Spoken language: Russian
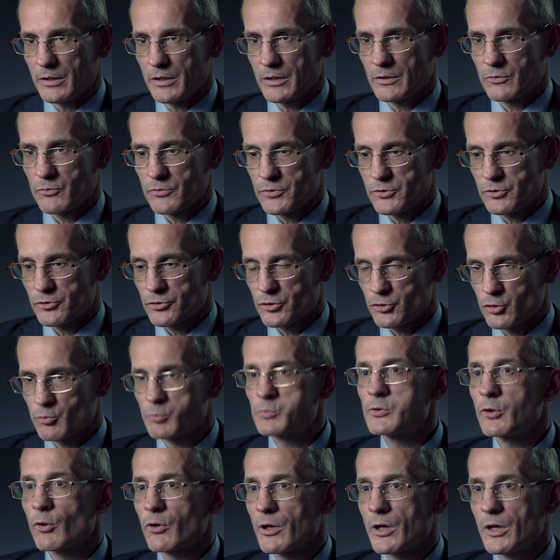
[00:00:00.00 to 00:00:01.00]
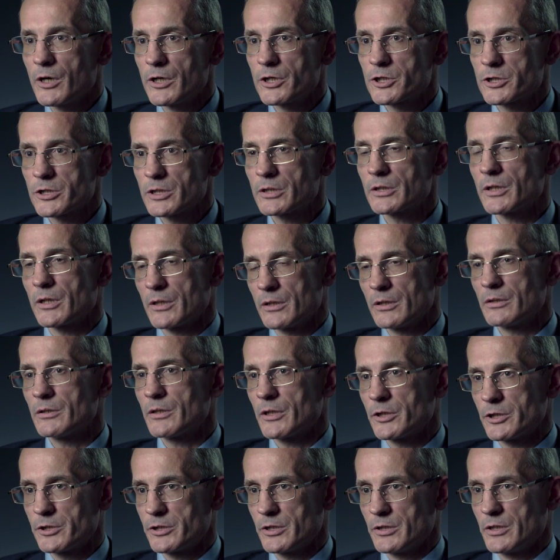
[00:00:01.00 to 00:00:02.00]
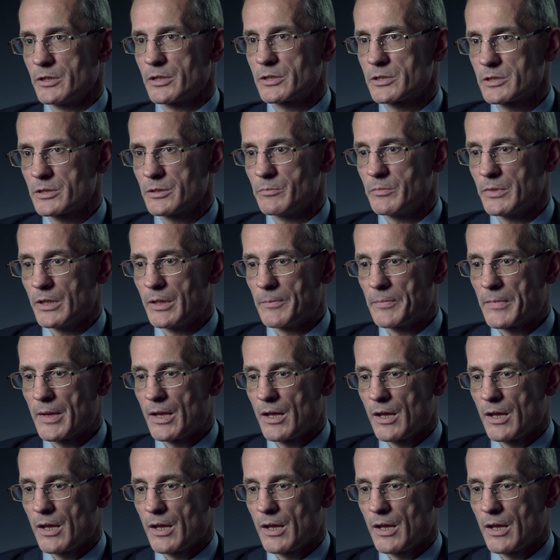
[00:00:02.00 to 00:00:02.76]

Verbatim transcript: Да? То есть, что плохо лежит, они тащили к себе.